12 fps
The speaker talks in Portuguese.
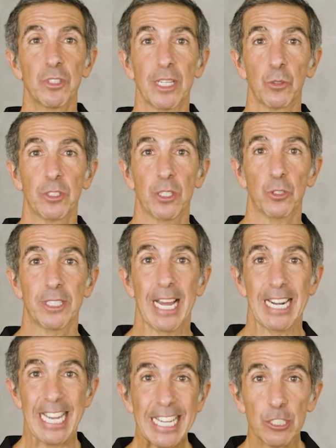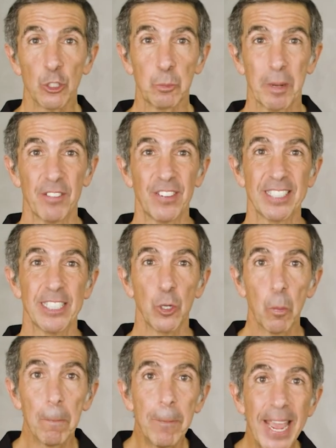usando seus talentos para fazer
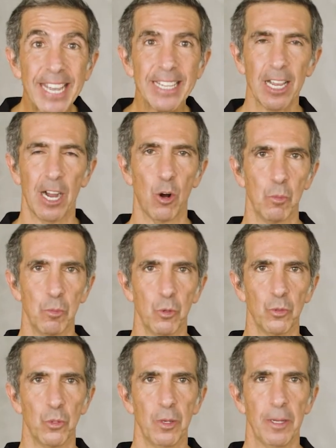o bem ao mundo.